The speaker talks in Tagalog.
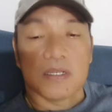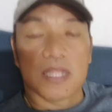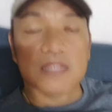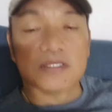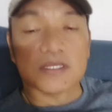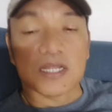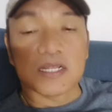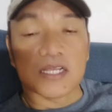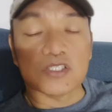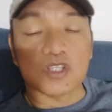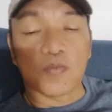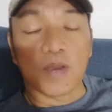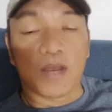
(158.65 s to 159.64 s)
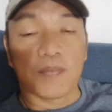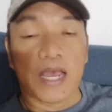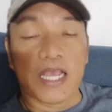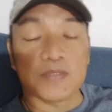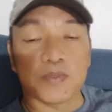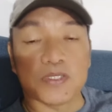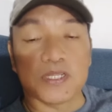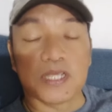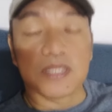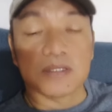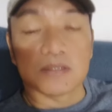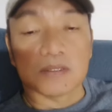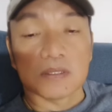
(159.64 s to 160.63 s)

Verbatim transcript: Lansad Castro pagka vice president.